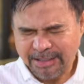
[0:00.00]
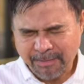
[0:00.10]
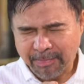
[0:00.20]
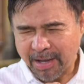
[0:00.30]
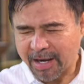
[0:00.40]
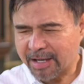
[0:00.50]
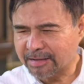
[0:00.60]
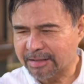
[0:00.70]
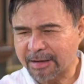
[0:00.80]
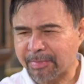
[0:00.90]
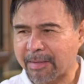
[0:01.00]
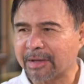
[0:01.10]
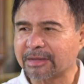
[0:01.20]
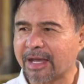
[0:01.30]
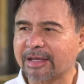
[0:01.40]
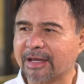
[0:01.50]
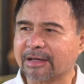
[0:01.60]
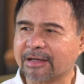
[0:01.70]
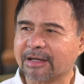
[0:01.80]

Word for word: napakagandang pamantayan